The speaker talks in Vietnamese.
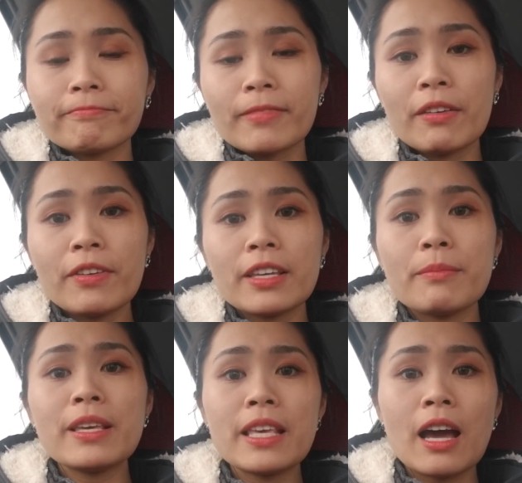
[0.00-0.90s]
tại
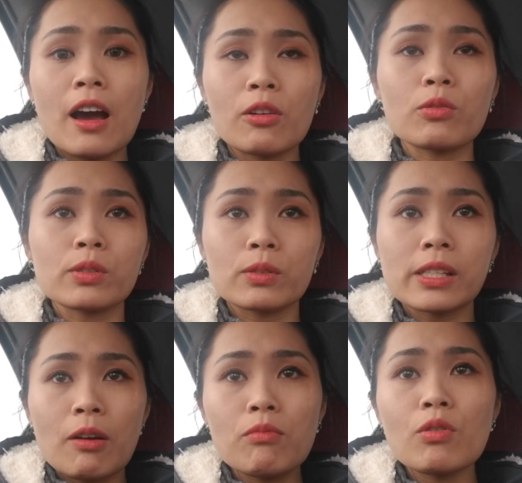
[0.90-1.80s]
vì bây giờ cuộc
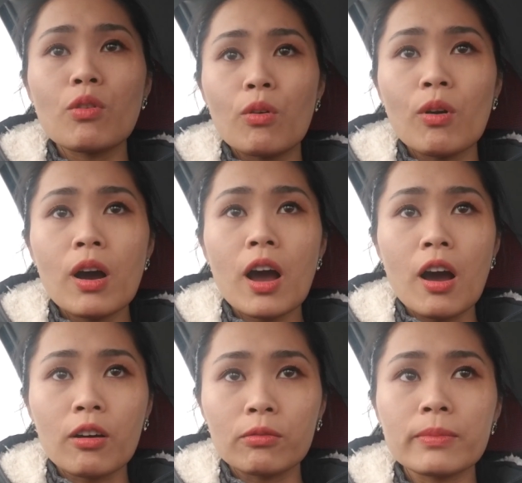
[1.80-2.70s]
sống của
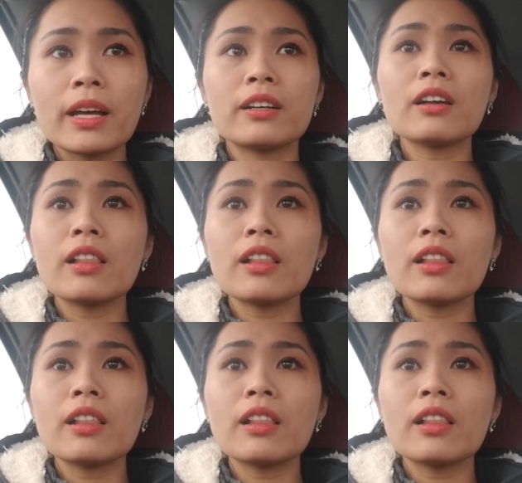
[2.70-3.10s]
họ cũng đang rất